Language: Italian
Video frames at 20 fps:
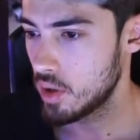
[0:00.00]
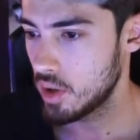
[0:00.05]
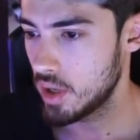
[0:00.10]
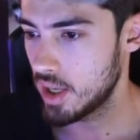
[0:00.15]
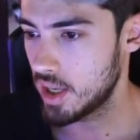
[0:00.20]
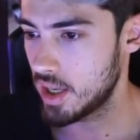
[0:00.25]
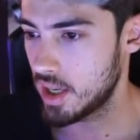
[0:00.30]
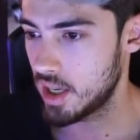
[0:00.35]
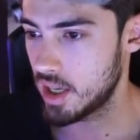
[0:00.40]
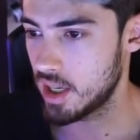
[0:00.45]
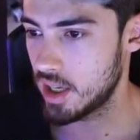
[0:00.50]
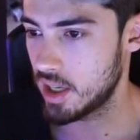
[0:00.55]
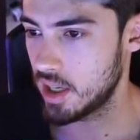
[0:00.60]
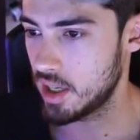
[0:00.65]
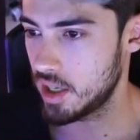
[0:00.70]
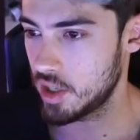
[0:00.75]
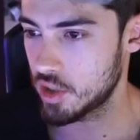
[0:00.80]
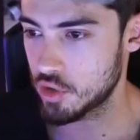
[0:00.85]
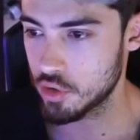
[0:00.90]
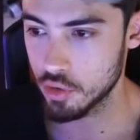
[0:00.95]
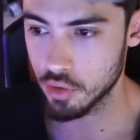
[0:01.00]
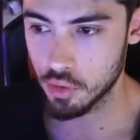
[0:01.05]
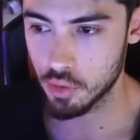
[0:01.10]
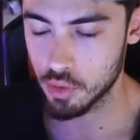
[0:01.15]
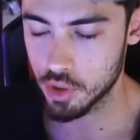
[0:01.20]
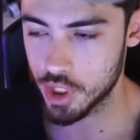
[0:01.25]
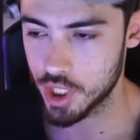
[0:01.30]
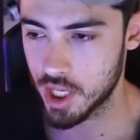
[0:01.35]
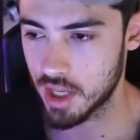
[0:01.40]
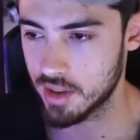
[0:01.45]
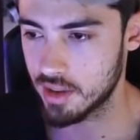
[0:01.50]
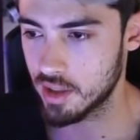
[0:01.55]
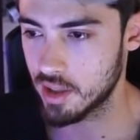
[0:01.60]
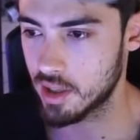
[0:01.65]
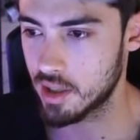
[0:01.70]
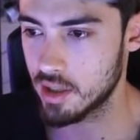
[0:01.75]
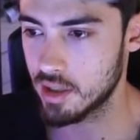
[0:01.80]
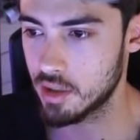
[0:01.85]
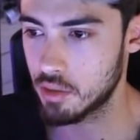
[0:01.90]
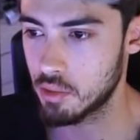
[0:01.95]
e sono cosciente
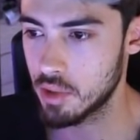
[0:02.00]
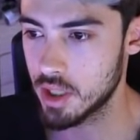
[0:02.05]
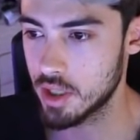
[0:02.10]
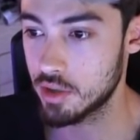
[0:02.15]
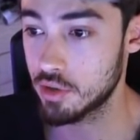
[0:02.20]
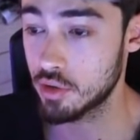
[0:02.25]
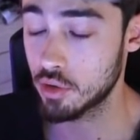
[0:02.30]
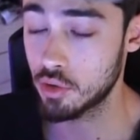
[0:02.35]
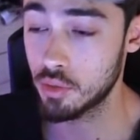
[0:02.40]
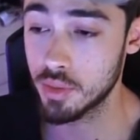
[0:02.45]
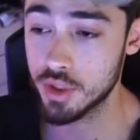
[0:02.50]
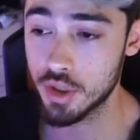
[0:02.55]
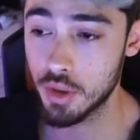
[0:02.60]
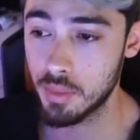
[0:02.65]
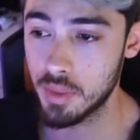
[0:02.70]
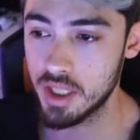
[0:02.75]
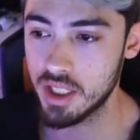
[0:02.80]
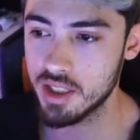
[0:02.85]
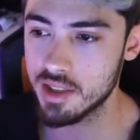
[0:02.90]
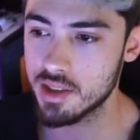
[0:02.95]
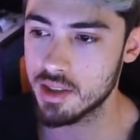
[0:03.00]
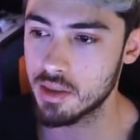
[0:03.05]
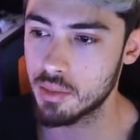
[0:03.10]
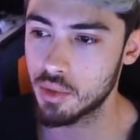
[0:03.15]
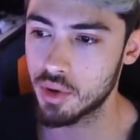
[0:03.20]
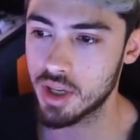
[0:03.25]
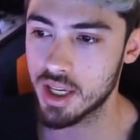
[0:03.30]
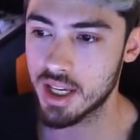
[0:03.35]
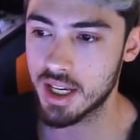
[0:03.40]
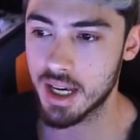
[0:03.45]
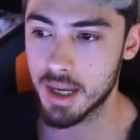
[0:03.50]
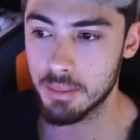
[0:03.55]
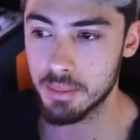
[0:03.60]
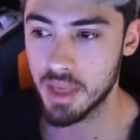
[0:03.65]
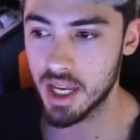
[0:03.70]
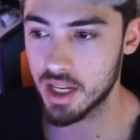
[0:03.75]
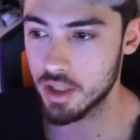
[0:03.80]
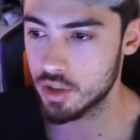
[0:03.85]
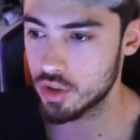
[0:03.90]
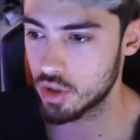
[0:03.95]
anche di questo, come so benissimo che
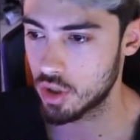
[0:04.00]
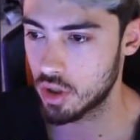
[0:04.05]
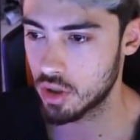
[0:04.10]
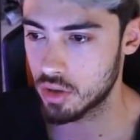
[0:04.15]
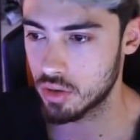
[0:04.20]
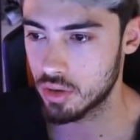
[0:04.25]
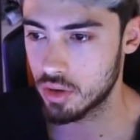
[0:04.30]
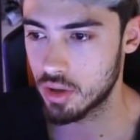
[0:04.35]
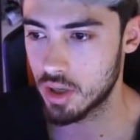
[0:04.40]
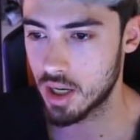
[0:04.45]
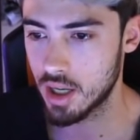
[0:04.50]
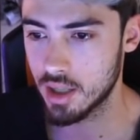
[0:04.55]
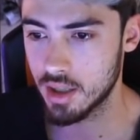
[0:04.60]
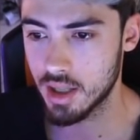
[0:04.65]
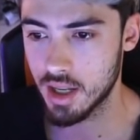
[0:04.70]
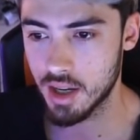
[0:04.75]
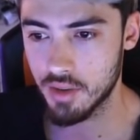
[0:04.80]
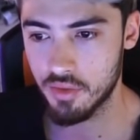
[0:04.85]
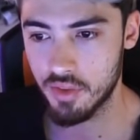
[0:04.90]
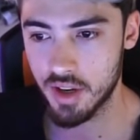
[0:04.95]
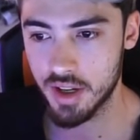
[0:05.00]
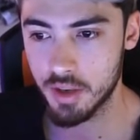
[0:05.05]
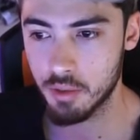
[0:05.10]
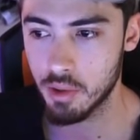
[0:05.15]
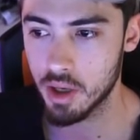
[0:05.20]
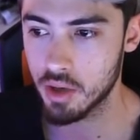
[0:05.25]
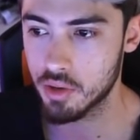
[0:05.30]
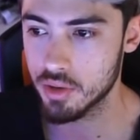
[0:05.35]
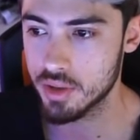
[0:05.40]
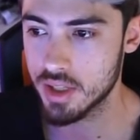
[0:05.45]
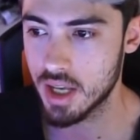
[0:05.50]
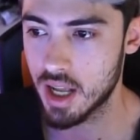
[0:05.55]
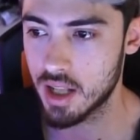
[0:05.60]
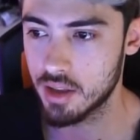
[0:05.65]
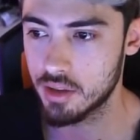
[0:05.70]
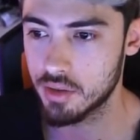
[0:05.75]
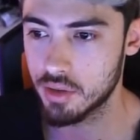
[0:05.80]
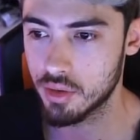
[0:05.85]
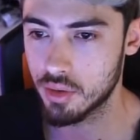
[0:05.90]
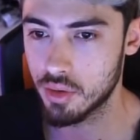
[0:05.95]
cambiare gioco, andare a fare
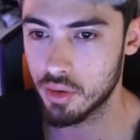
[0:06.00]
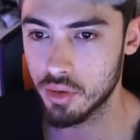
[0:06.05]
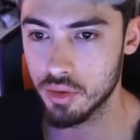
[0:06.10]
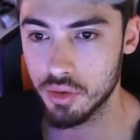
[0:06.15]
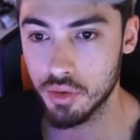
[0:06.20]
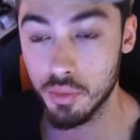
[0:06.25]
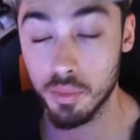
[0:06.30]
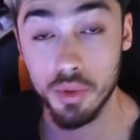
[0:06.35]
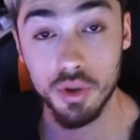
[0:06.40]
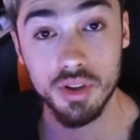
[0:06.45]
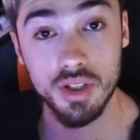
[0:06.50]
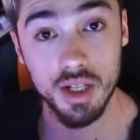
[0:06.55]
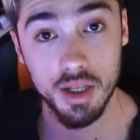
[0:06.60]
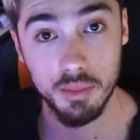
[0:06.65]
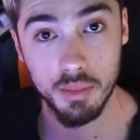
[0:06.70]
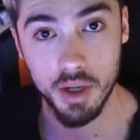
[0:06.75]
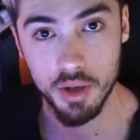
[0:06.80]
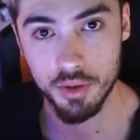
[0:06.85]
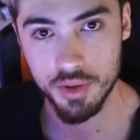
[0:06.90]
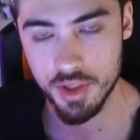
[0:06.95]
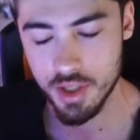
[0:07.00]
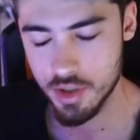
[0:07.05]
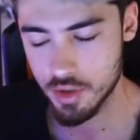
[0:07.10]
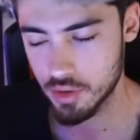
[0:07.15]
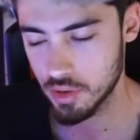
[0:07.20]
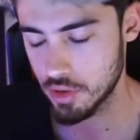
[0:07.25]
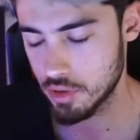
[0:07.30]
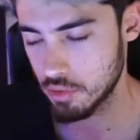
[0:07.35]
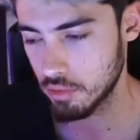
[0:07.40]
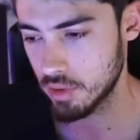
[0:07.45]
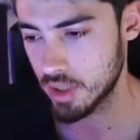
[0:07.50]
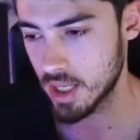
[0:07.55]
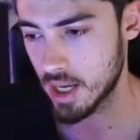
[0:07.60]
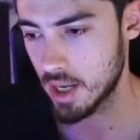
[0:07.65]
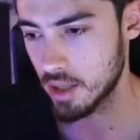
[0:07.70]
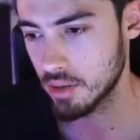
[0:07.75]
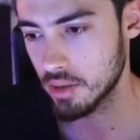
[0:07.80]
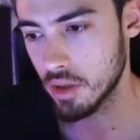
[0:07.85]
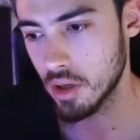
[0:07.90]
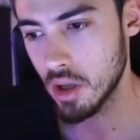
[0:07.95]
qualcos'altro non porterebbe lo stesso
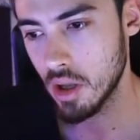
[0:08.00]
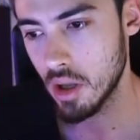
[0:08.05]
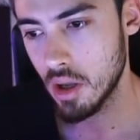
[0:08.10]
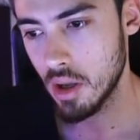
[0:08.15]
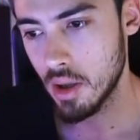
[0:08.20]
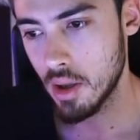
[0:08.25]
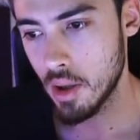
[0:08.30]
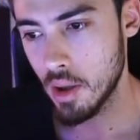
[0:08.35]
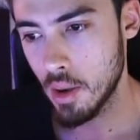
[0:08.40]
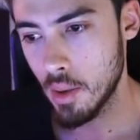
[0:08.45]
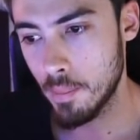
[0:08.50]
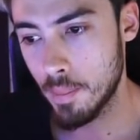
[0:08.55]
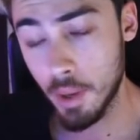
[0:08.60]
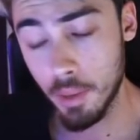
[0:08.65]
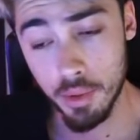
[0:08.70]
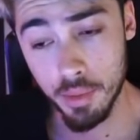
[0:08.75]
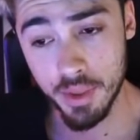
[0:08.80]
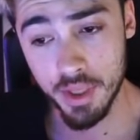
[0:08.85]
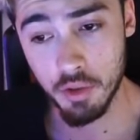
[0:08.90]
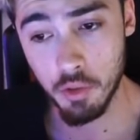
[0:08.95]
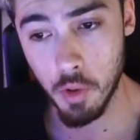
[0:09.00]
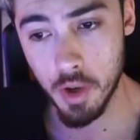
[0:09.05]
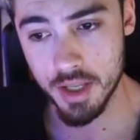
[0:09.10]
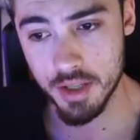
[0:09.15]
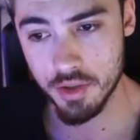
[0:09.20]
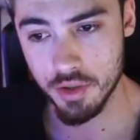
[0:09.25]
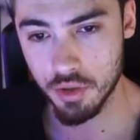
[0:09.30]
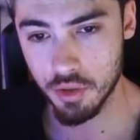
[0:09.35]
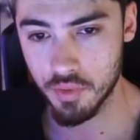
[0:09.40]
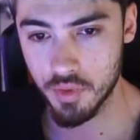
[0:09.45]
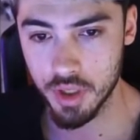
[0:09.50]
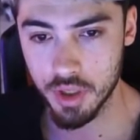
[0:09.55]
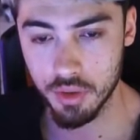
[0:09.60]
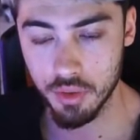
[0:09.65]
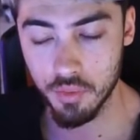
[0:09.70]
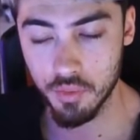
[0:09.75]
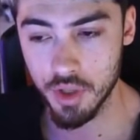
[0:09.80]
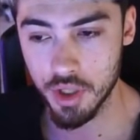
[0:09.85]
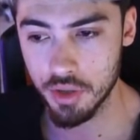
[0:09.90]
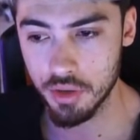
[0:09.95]
risultato. Proprio per questo
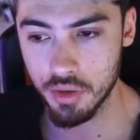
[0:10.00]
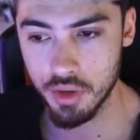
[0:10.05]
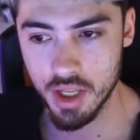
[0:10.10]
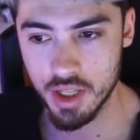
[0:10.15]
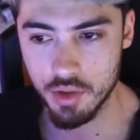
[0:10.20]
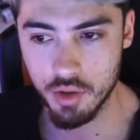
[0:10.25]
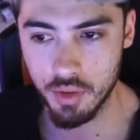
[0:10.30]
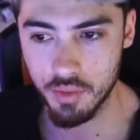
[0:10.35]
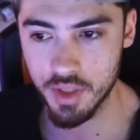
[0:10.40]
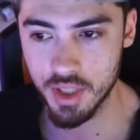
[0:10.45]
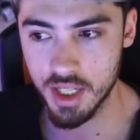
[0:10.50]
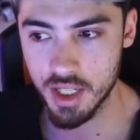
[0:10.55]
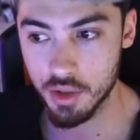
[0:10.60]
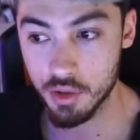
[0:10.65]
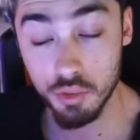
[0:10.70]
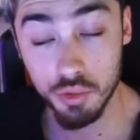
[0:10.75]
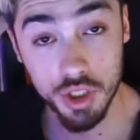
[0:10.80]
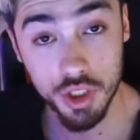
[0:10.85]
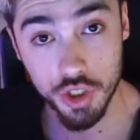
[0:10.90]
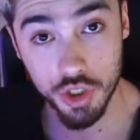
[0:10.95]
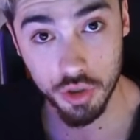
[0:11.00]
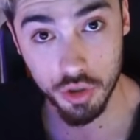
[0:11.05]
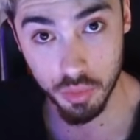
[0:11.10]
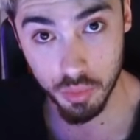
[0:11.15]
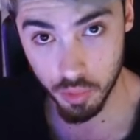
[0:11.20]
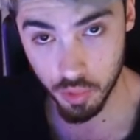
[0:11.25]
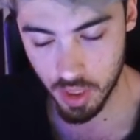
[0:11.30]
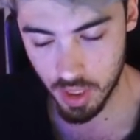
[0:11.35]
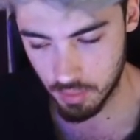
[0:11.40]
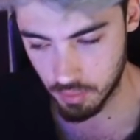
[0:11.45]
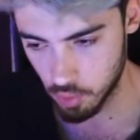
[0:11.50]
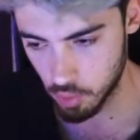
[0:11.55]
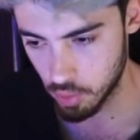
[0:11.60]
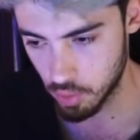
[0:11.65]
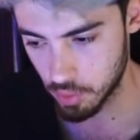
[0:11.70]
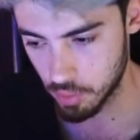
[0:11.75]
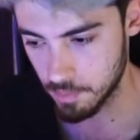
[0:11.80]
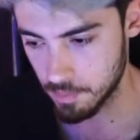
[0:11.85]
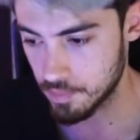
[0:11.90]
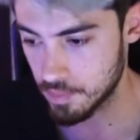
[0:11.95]
non, non riesco a vedere Twitch come un
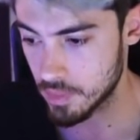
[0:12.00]
lavoro.